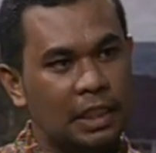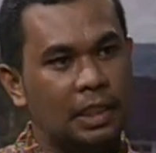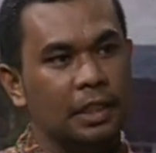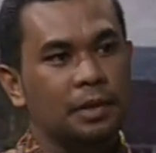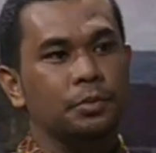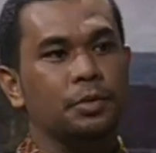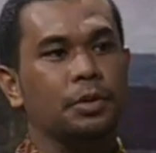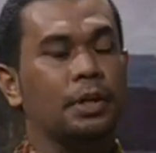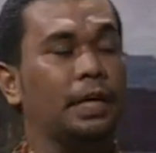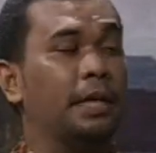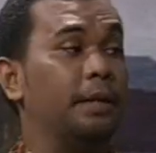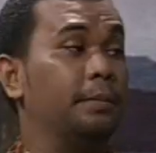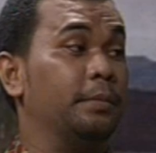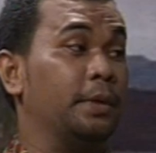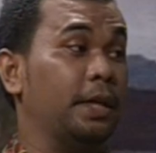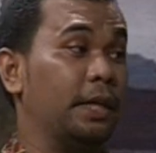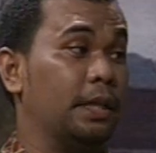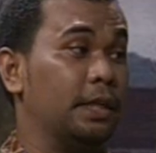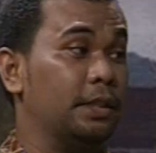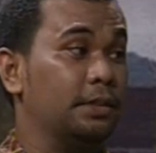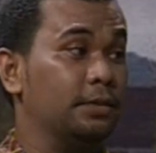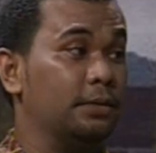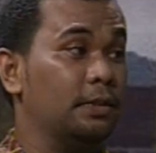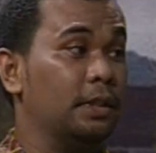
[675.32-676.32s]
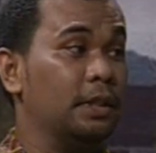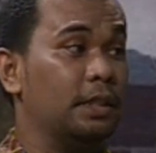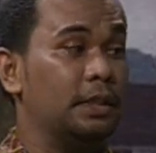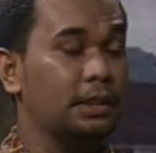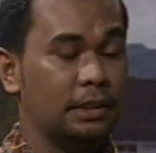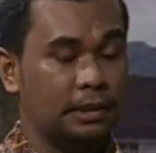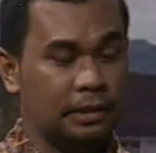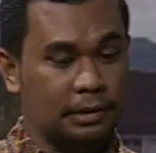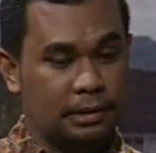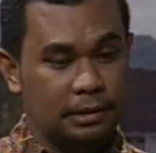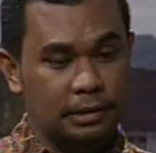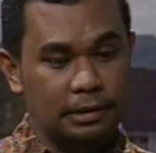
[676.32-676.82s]
budaya mereka juga di
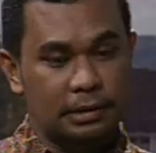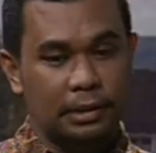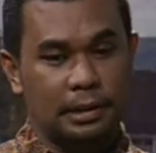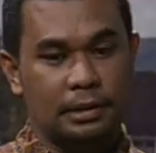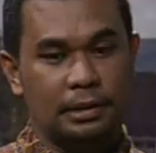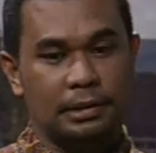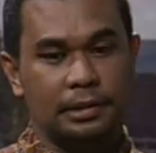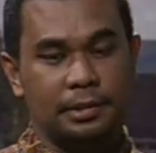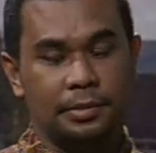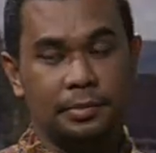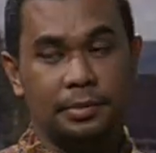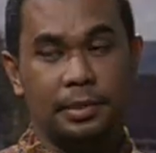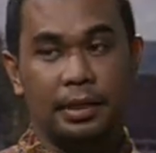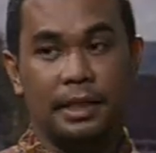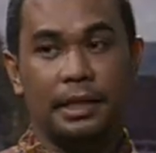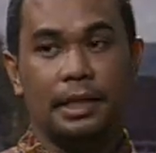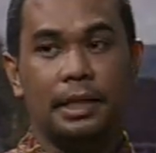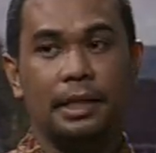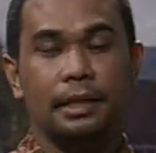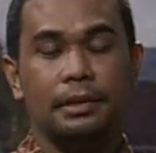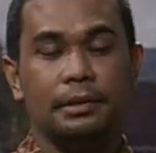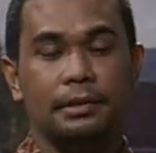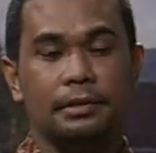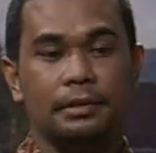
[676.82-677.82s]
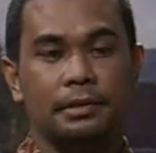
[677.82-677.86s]
sana, tradisi mereka.